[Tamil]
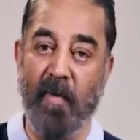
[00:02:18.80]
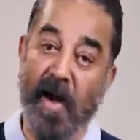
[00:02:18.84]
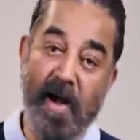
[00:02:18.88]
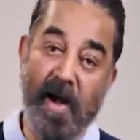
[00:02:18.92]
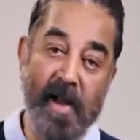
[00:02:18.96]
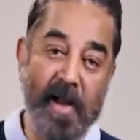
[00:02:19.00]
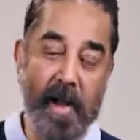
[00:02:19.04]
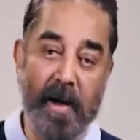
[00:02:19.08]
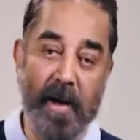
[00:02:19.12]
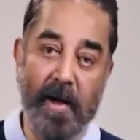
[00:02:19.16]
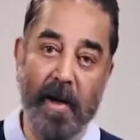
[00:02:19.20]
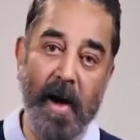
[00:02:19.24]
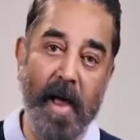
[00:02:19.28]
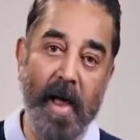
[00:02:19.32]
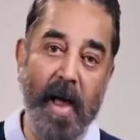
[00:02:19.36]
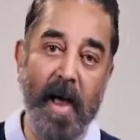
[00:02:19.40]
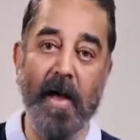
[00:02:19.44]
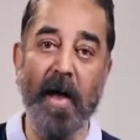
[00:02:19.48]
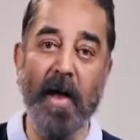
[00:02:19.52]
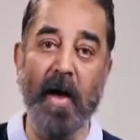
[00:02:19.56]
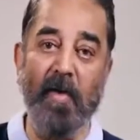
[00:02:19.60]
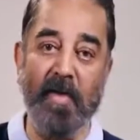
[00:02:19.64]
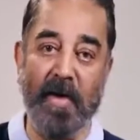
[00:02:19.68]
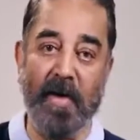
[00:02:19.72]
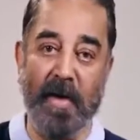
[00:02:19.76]
வணிகர்களாக
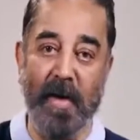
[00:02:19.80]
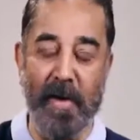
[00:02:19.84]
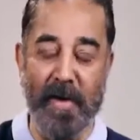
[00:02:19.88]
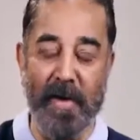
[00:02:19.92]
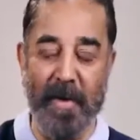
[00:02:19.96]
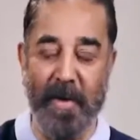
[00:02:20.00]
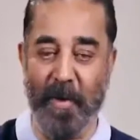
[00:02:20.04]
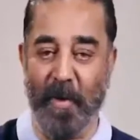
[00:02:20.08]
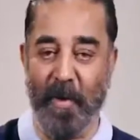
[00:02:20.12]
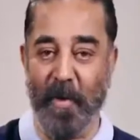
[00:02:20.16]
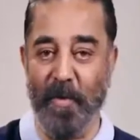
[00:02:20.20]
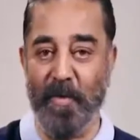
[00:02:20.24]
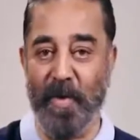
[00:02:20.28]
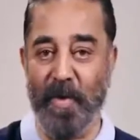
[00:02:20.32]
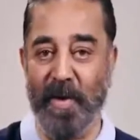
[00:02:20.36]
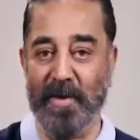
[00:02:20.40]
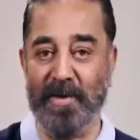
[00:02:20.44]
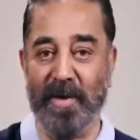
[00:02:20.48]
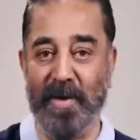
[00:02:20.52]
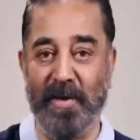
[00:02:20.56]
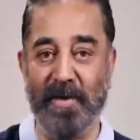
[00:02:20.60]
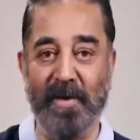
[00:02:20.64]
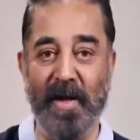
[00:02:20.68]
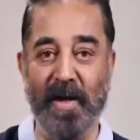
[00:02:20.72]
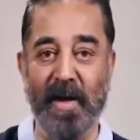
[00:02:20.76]
அவர்கள் இருக்கும்
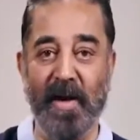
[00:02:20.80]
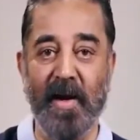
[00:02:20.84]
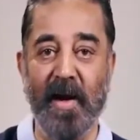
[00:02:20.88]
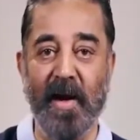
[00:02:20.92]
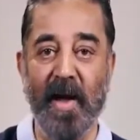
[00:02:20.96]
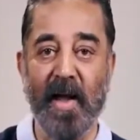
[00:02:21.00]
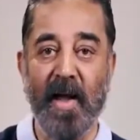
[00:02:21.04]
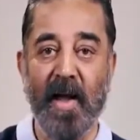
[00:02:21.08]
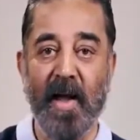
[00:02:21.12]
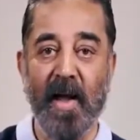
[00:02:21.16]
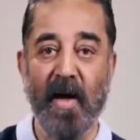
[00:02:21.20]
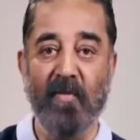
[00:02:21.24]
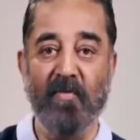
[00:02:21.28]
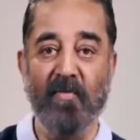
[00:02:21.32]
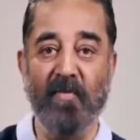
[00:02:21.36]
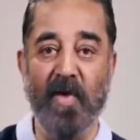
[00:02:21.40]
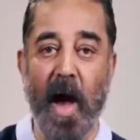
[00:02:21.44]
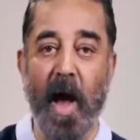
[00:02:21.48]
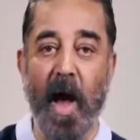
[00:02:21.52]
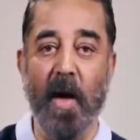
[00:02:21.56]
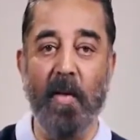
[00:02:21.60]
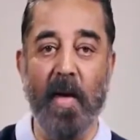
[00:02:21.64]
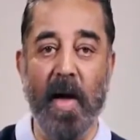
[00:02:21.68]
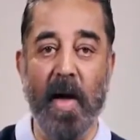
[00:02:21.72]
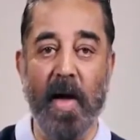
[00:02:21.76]
பட்சத்தில்
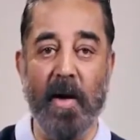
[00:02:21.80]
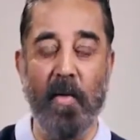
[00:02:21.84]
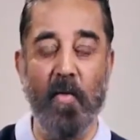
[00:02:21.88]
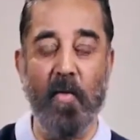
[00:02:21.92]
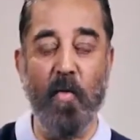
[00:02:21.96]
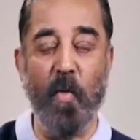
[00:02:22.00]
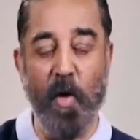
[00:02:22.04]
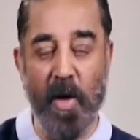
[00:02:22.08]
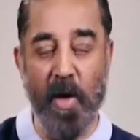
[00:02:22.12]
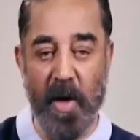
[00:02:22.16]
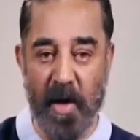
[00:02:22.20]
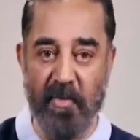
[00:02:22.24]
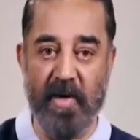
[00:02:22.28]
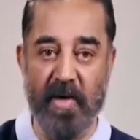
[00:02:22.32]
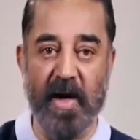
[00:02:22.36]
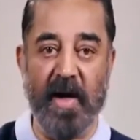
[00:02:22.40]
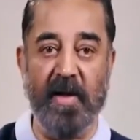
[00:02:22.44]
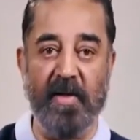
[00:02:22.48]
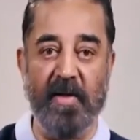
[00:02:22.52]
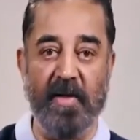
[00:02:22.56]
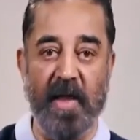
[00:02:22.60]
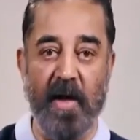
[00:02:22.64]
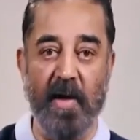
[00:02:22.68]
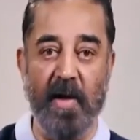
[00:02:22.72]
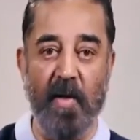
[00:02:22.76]
வியாபாரம் உள்ளவரை
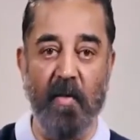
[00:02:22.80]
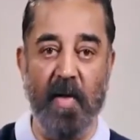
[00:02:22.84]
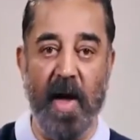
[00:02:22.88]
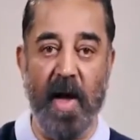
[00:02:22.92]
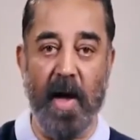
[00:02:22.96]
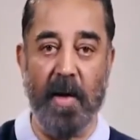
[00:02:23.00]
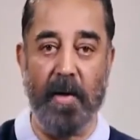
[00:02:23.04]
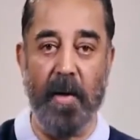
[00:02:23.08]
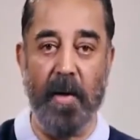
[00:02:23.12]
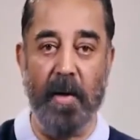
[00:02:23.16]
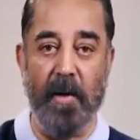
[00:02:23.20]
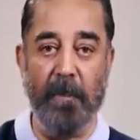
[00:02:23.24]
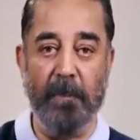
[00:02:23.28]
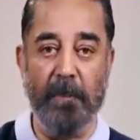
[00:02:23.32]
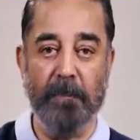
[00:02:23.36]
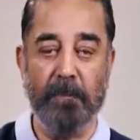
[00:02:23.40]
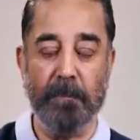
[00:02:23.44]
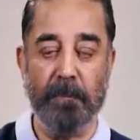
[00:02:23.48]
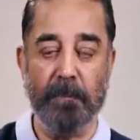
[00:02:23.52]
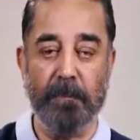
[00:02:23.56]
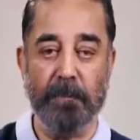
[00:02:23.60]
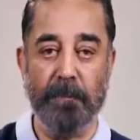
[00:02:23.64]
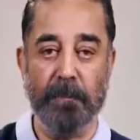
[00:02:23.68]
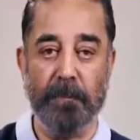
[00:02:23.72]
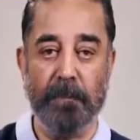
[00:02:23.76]
தங்குவார்கள்
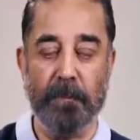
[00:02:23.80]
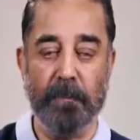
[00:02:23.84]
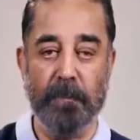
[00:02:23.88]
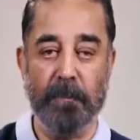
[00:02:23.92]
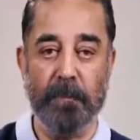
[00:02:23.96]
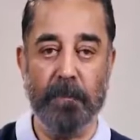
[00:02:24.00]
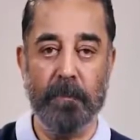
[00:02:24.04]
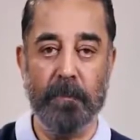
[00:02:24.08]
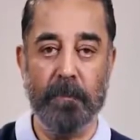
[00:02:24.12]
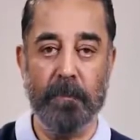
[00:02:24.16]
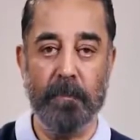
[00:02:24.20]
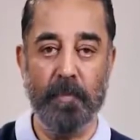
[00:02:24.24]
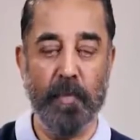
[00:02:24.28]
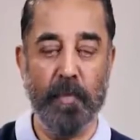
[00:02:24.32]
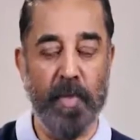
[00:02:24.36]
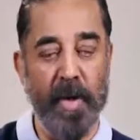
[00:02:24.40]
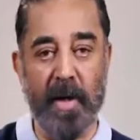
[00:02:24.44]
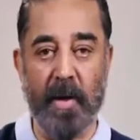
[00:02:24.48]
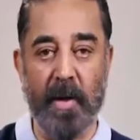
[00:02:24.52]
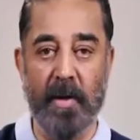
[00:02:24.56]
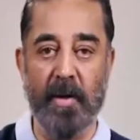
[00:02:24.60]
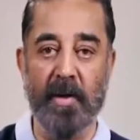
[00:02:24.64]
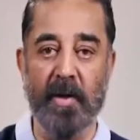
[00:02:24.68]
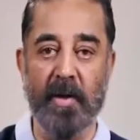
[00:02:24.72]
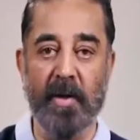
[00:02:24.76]

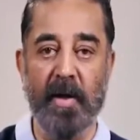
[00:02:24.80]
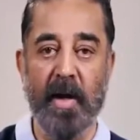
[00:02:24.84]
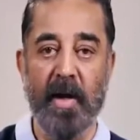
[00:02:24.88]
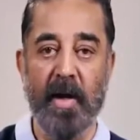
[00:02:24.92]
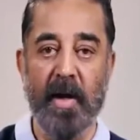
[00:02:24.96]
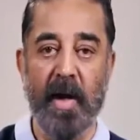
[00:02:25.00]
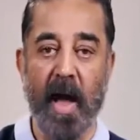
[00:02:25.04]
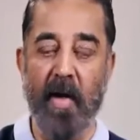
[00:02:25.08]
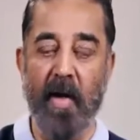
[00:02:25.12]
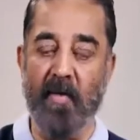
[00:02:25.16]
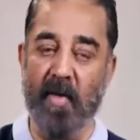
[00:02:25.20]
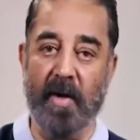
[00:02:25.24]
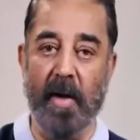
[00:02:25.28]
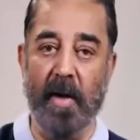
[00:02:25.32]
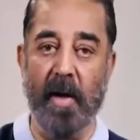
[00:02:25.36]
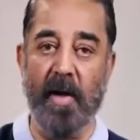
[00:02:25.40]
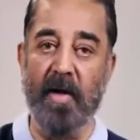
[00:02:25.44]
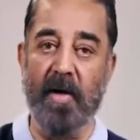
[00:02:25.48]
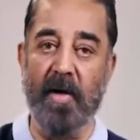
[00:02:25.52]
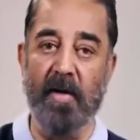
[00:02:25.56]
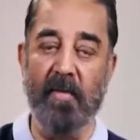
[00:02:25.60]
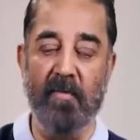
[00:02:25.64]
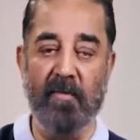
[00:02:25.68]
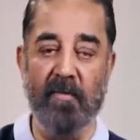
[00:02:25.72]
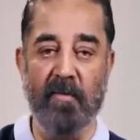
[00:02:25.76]
பிறகு அவர்கள்
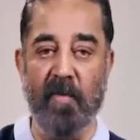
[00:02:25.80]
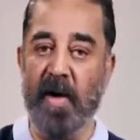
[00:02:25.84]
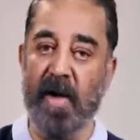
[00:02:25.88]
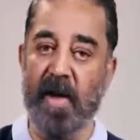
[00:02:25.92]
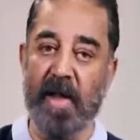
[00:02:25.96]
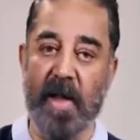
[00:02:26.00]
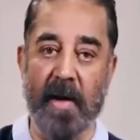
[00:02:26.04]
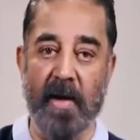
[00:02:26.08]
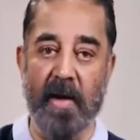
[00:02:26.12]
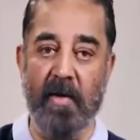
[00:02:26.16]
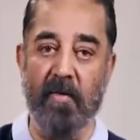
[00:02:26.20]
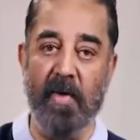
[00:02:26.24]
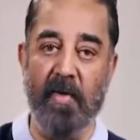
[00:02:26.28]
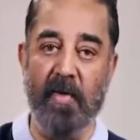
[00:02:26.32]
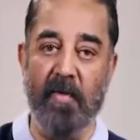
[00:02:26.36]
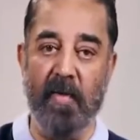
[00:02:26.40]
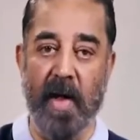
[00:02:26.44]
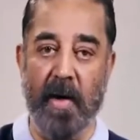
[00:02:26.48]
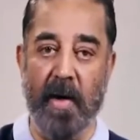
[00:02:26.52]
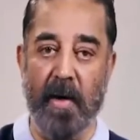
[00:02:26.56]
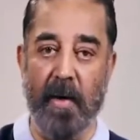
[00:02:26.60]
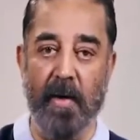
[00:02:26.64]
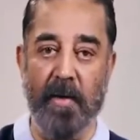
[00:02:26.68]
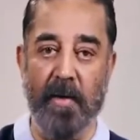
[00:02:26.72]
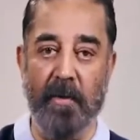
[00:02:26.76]
வெளியேறி
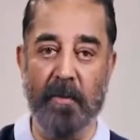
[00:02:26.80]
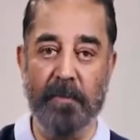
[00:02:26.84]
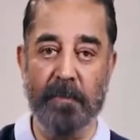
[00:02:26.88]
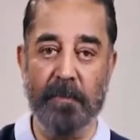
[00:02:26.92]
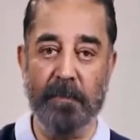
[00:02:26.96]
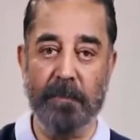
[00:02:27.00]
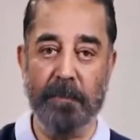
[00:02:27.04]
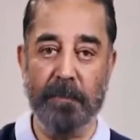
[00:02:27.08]
விடுவார்கள்